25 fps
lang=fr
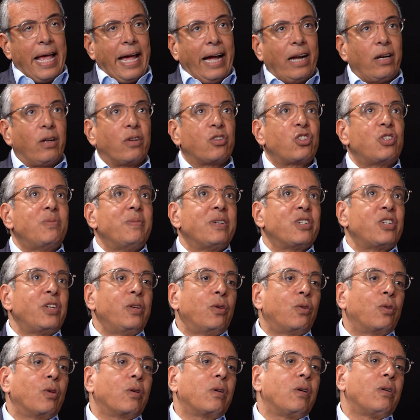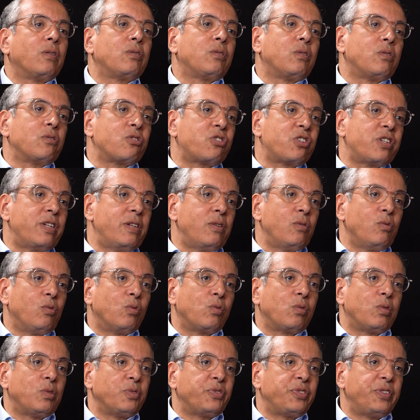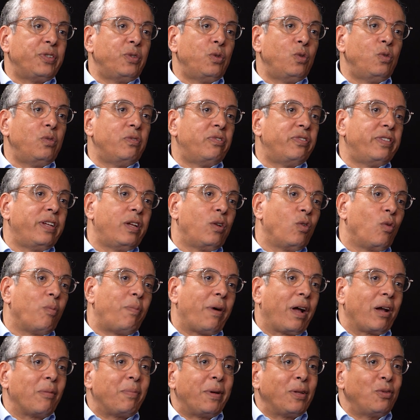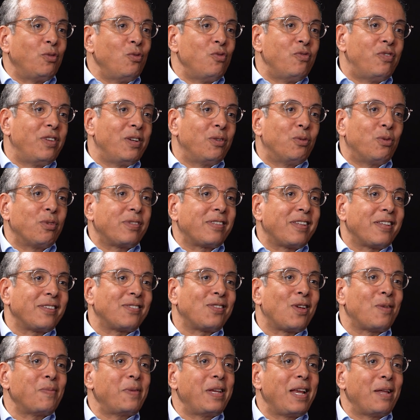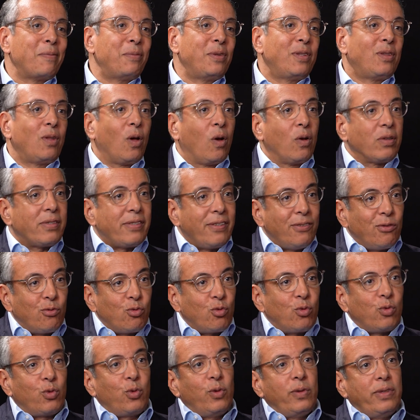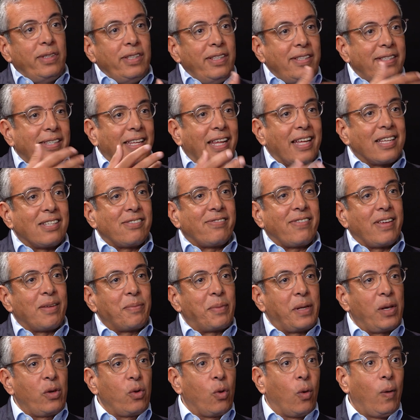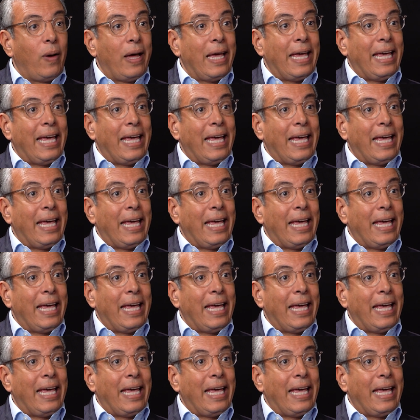Alors j'imagine que quand en Chine on confine une ville, on ne parle pas d'une ville de 500 000 habitants, c'est tout de suite 10, 15, 20 millions.